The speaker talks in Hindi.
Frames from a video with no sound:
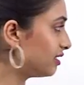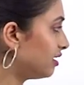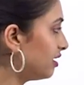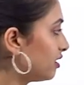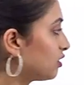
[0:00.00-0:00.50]

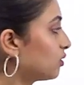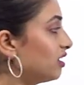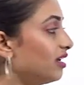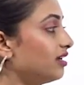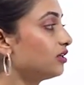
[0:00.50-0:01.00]
देते हैं तो
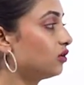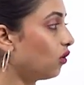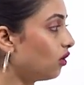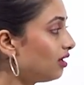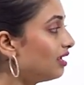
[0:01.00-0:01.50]
ये है
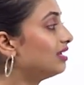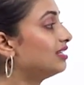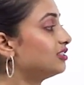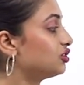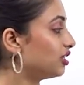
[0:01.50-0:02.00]
डॉल
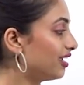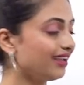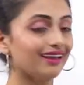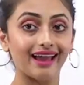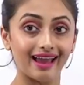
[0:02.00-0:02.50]
चे
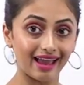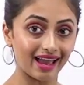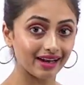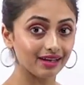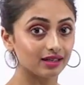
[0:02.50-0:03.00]

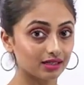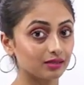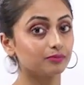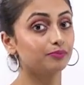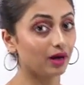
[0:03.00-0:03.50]
एंड
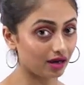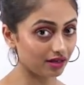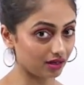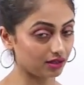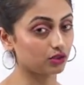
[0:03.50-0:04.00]

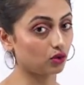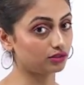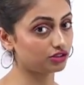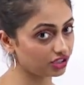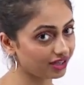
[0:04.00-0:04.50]
Gabbana.
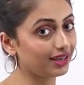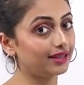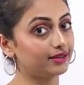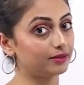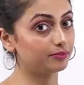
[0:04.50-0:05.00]
Dolce
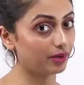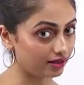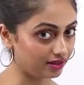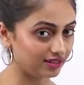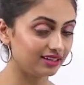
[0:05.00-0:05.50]
and
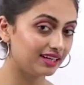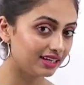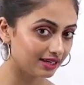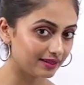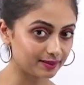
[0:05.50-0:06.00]
Gabbana.
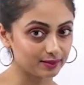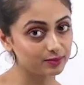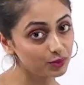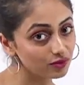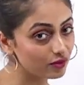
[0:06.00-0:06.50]
Let us
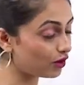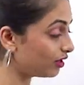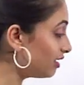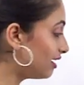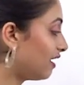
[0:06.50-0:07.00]
move
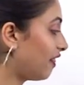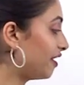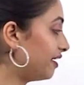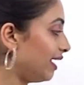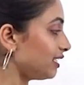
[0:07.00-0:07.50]
on.
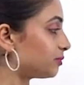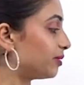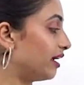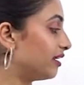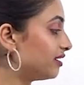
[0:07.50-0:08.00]
The next
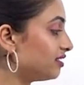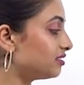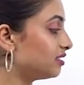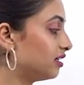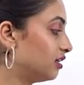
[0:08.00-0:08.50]
brand
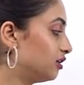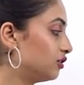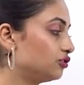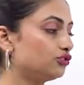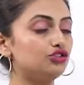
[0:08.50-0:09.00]
is
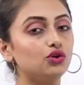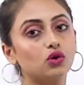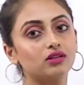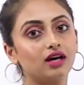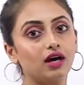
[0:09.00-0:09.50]

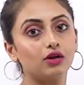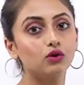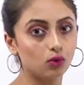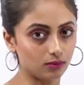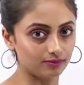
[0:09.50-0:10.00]

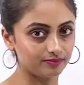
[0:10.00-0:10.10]
Giordano.